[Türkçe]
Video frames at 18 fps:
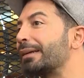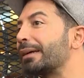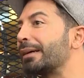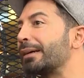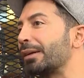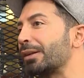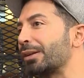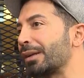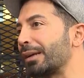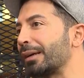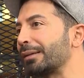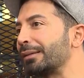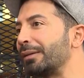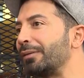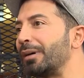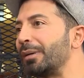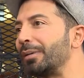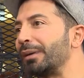da karışarak
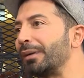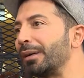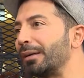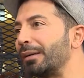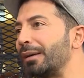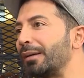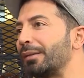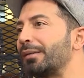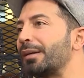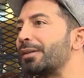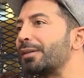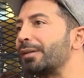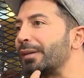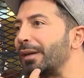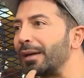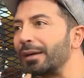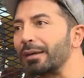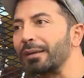devam ederler.
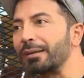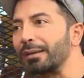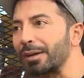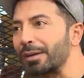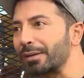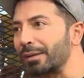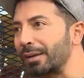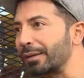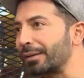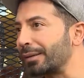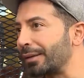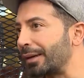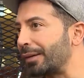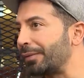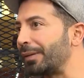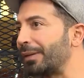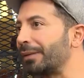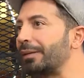Seçtiği arkadaşlar,
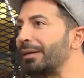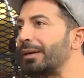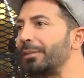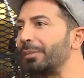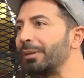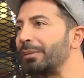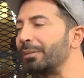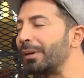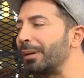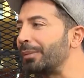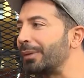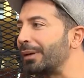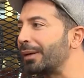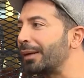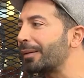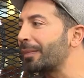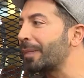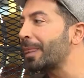kıyafetler, hı hı. bilmem
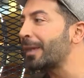neler.